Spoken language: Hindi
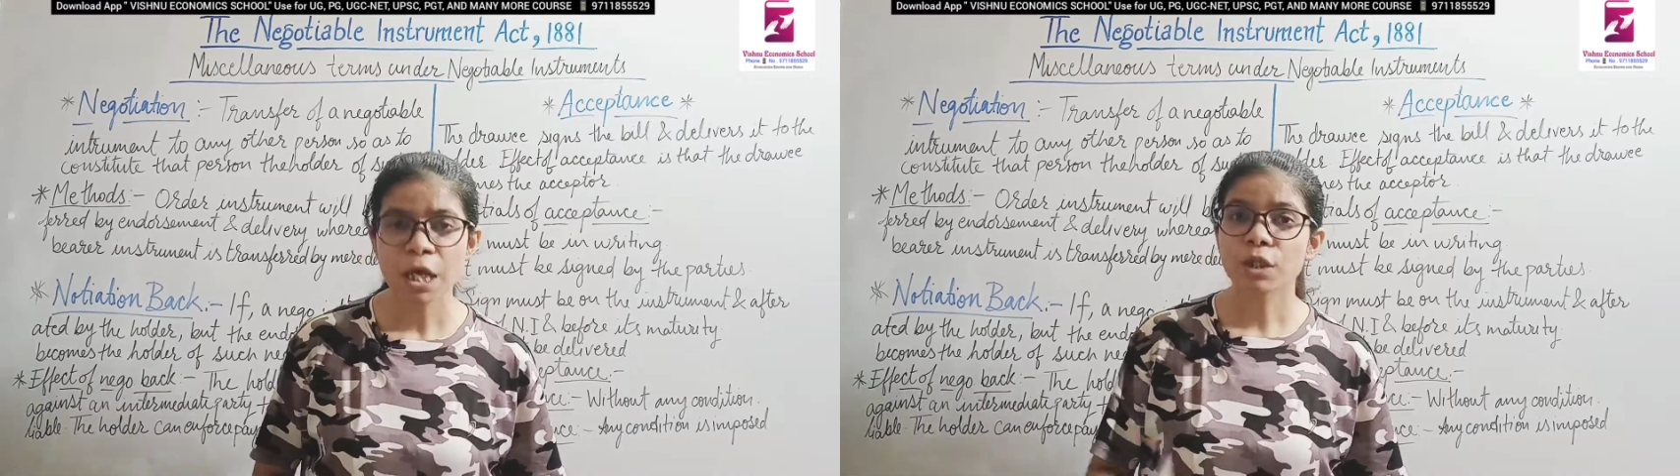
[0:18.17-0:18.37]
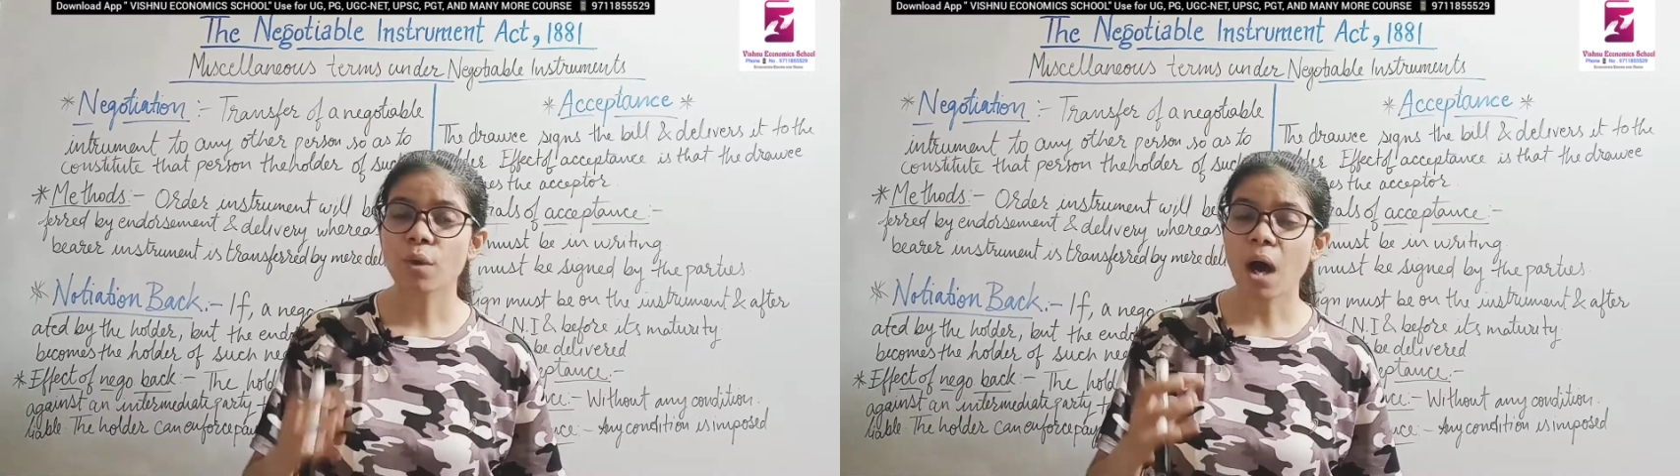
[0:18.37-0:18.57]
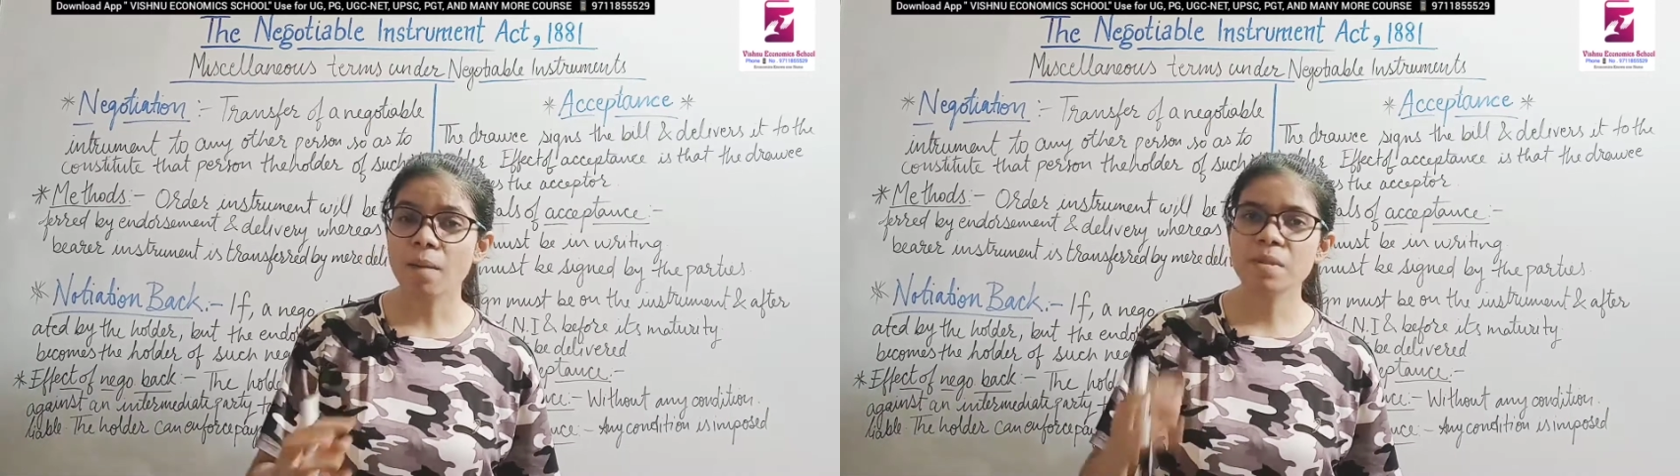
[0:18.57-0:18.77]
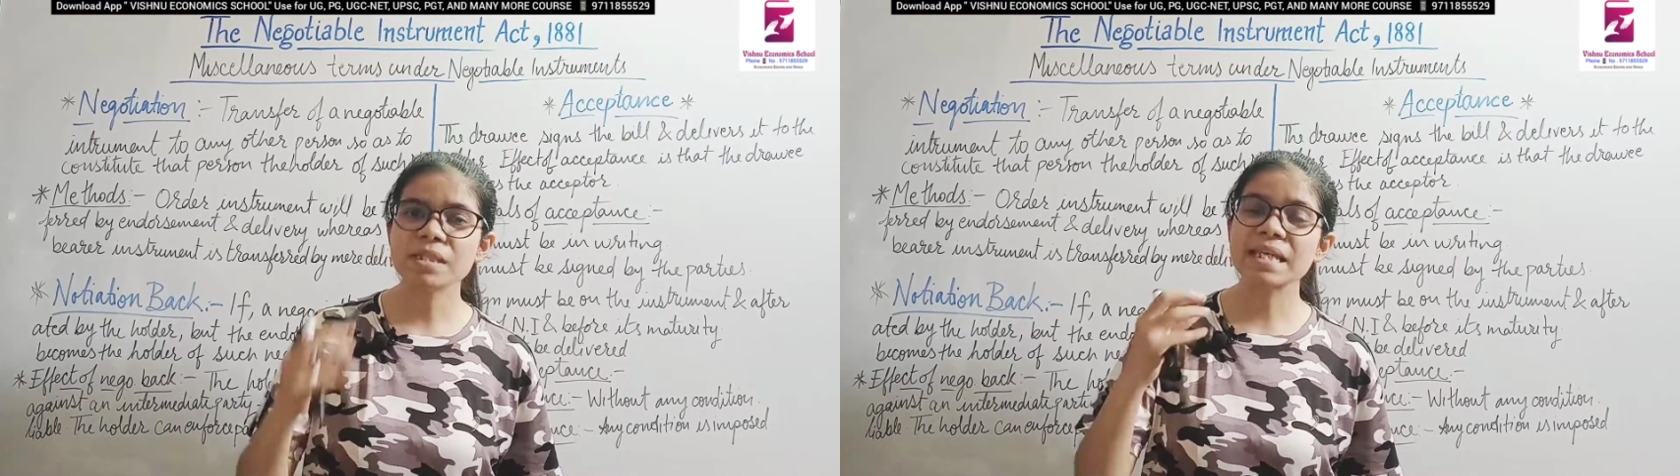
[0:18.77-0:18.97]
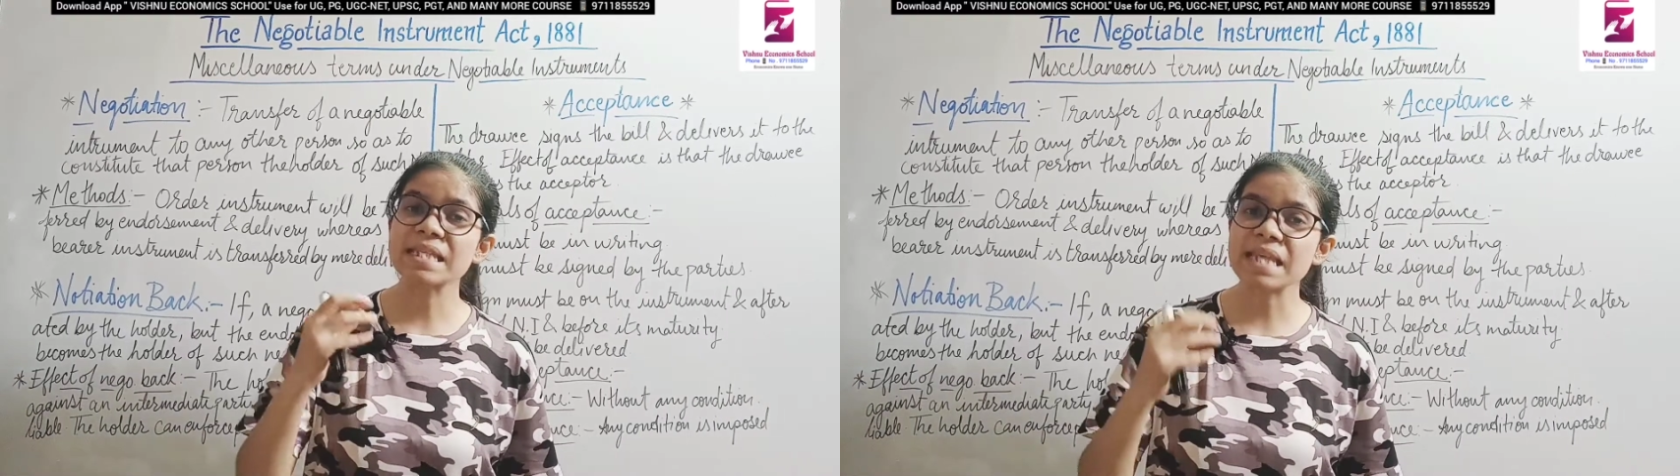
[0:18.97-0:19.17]
तो अब
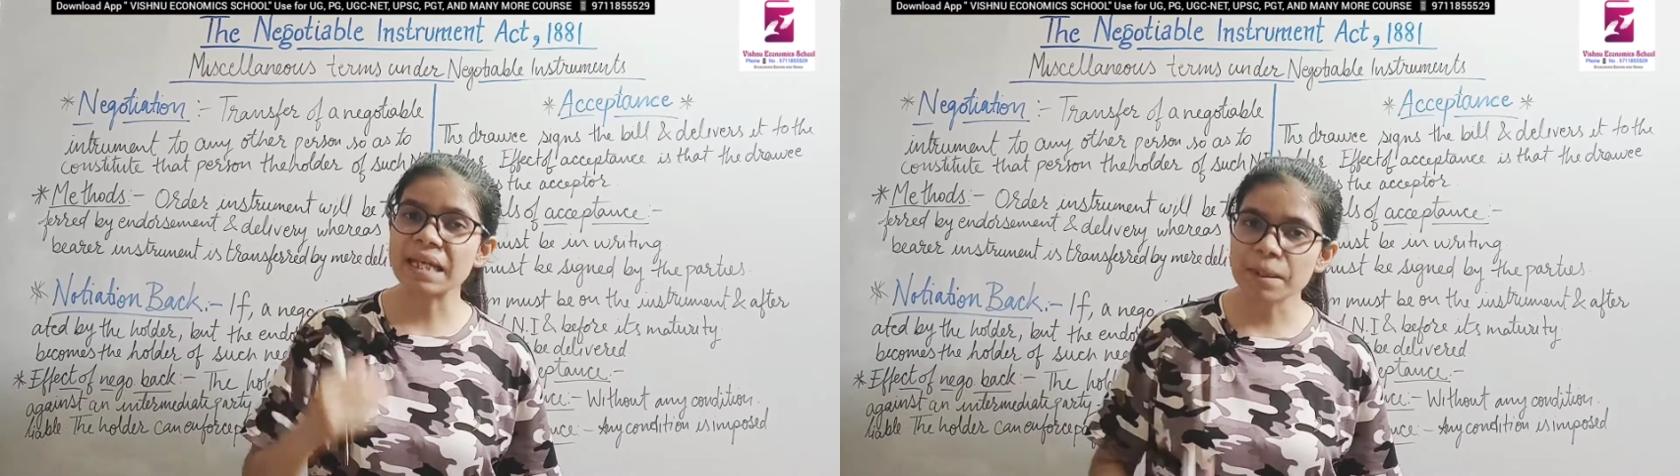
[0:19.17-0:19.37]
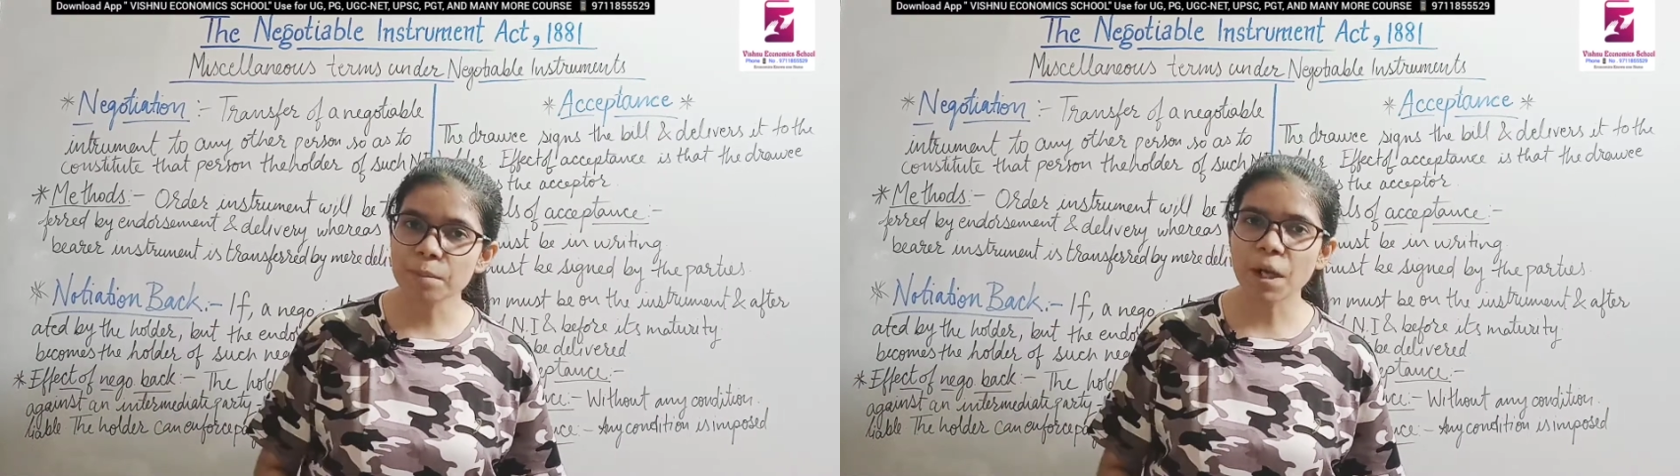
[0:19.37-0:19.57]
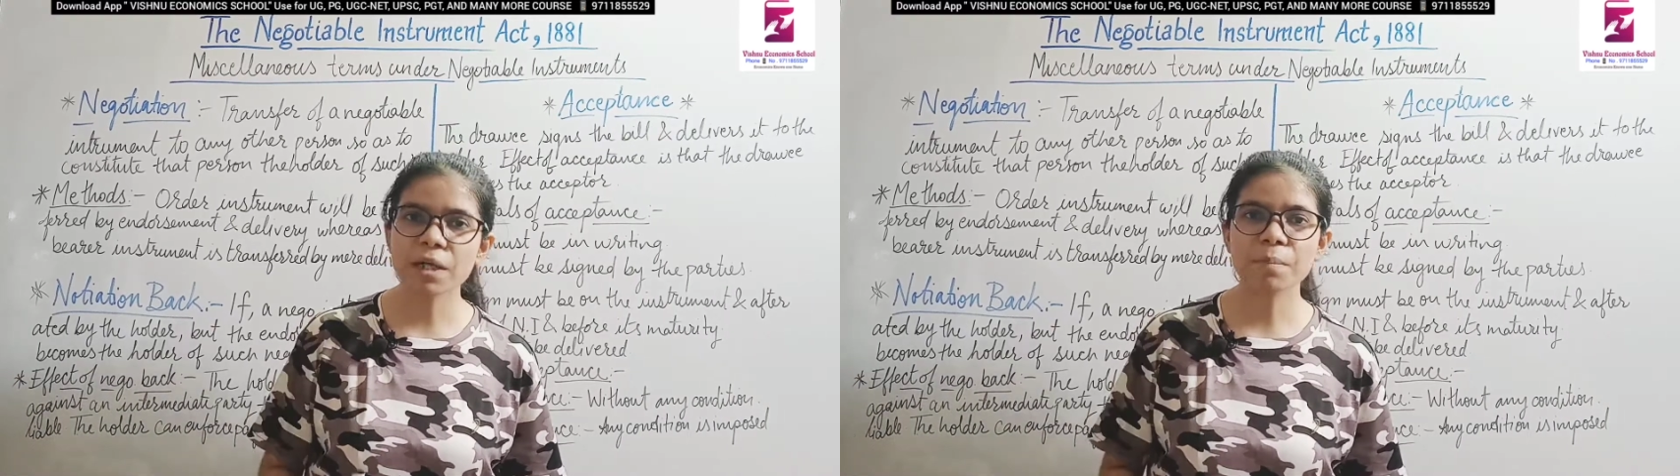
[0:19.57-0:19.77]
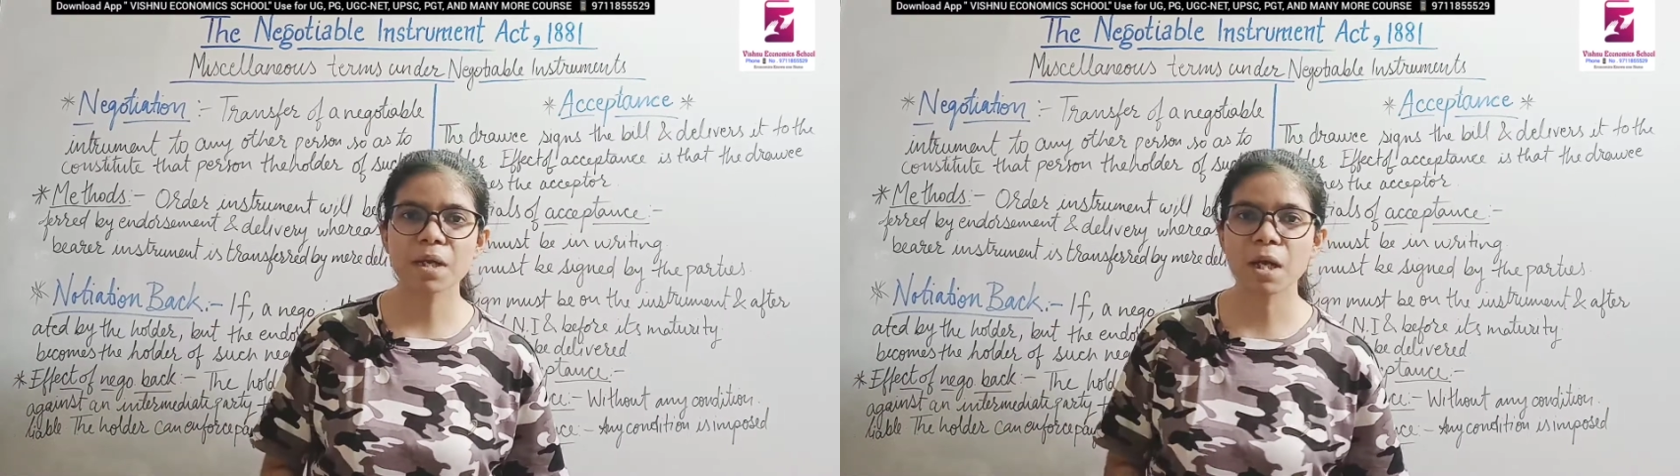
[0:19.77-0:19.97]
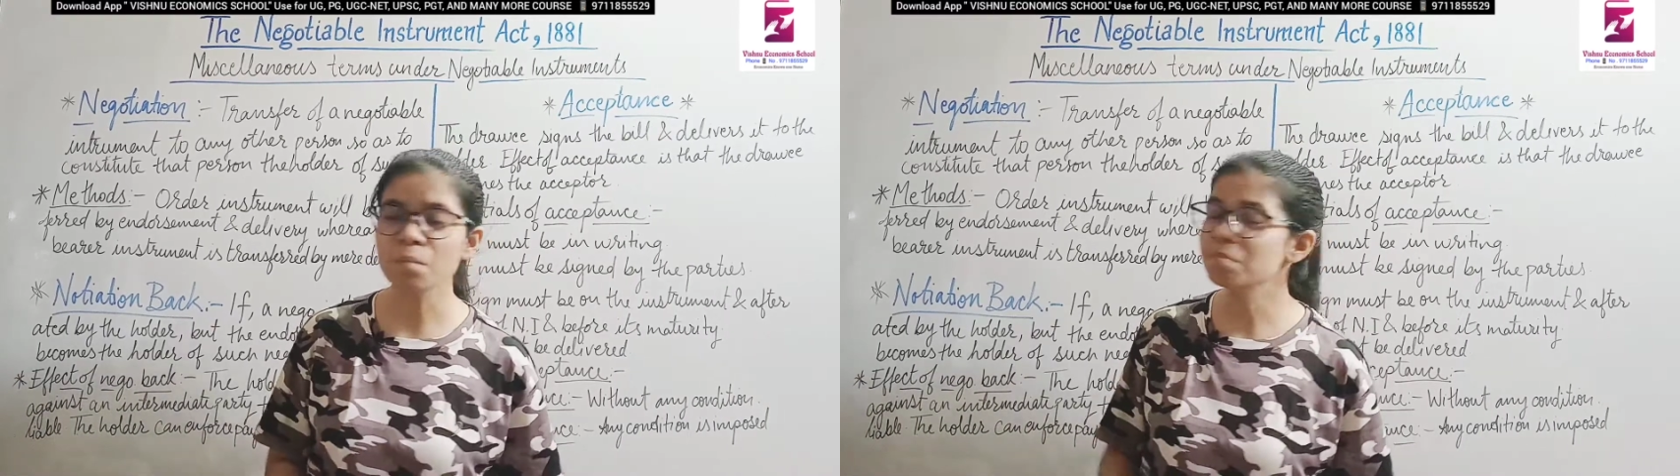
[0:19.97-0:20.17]
इसके सेकेंड पार्ट में हम